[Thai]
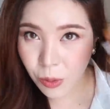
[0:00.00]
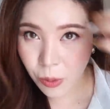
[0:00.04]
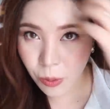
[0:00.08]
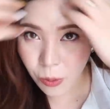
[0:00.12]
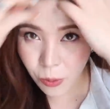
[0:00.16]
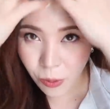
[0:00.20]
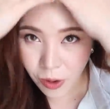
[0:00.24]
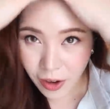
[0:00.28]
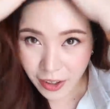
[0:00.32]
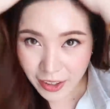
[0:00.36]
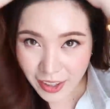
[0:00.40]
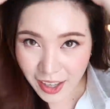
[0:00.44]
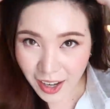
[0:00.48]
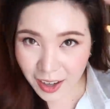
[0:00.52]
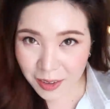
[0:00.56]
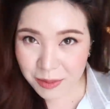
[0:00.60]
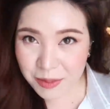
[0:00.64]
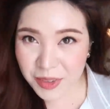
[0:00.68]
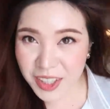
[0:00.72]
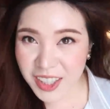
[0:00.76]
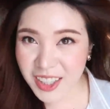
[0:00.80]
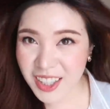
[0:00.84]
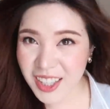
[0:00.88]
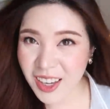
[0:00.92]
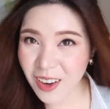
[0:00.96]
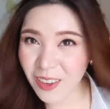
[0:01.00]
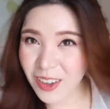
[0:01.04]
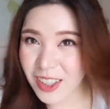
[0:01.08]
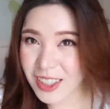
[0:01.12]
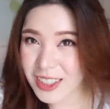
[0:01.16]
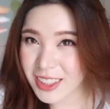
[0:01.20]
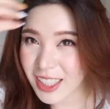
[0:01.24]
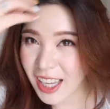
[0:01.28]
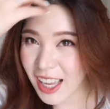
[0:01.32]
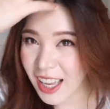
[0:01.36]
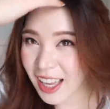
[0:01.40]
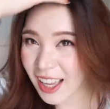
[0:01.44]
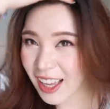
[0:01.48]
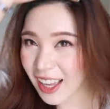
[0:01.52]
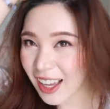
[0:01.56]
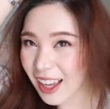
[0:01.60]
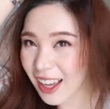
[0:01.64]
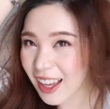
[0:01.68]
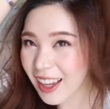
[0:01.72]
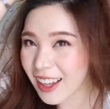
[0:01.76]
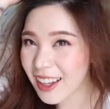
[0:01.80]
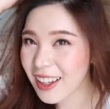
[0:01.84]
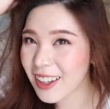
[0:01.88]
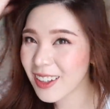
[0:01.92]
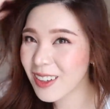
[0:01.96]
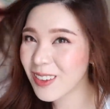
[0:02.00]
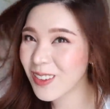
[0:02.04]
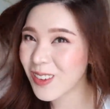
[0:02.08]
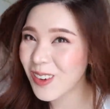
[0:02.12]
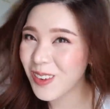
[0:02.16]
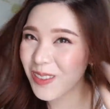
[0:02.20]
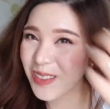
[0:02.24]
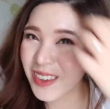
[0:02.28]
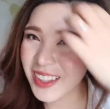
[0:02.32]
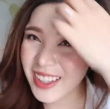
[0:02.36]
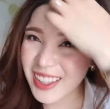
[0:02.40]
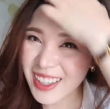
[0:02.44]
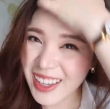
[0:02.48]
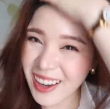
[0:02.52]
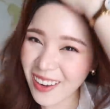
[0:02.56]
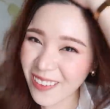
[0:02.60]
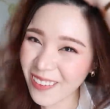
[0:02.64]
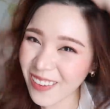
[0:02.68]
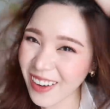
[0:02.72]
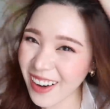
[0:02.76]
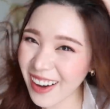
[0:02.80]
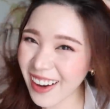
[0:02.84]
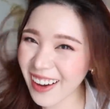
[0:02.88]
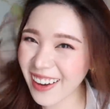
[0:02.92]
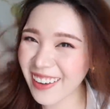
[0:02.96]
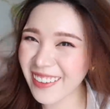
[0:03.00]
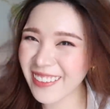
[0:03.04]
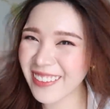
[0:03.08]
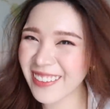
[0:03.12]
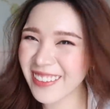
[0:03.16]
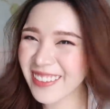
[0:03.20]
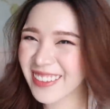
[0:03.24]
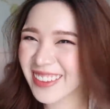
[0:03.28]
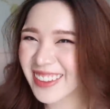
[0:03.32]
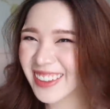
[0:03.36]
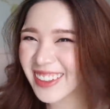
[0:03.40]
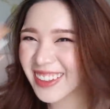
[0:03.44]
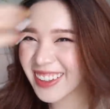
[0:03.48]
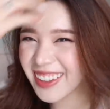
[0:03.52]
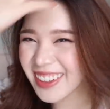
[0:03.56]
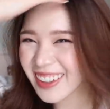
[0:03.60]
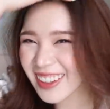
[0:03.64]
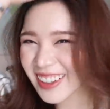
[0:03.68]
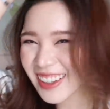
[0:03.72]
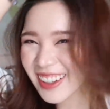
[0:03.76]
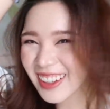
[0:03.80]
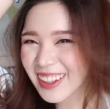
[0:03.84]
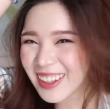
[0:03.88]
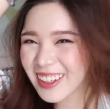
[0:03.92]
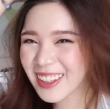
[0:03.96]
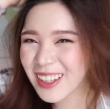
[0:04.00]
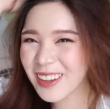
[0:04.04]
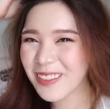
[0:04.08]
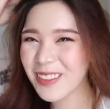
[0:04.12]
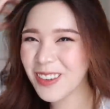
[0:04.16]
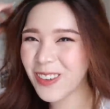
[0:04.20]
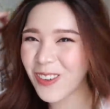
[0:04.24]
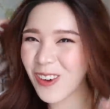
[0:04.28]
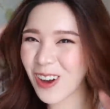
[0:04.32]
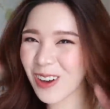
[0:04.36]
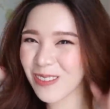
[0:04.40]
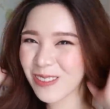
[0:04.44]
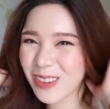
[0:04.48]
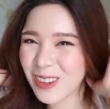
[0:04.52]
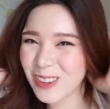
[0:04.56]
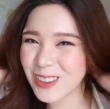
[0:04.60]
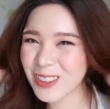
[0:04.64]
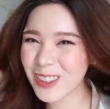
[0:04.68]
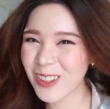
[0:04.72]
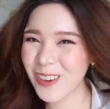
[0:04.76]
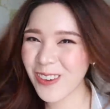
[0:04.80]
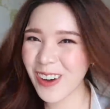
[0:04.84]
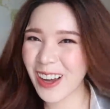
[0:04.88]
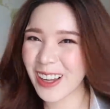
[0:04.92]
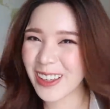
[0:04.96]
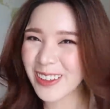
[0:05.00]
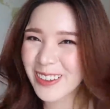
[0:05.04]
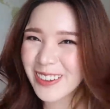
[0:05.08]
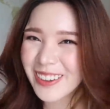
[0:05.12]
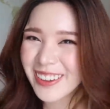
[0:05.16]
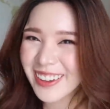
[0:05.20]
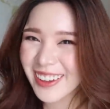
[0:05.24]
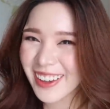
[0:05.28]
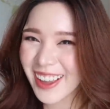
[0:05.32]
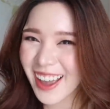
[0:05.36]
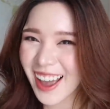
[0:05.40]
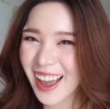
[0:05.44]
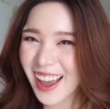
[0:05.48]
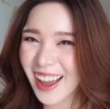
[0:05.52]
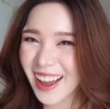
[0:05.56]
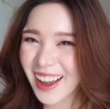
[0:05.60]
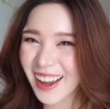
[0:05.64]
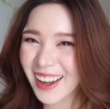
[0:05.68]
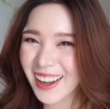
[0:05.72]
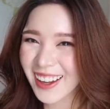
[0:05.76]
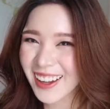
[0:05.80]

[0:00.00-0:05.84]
หัวยังไม่เหนียวเลยจ้าหัวไม่เหนียวอ่ะหุยยังมีความผิวสวยอยู่เลยอ่ะ